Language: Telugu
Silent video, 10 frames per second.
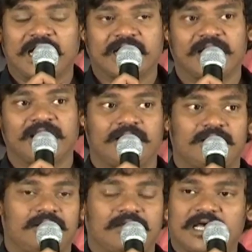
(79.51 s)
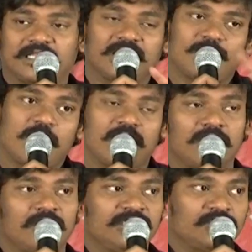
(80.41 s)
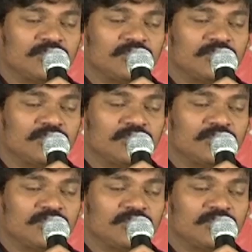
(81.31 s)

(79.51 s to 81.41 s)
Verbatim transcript: అక్కడే అందరి మొక్కల్లో నేను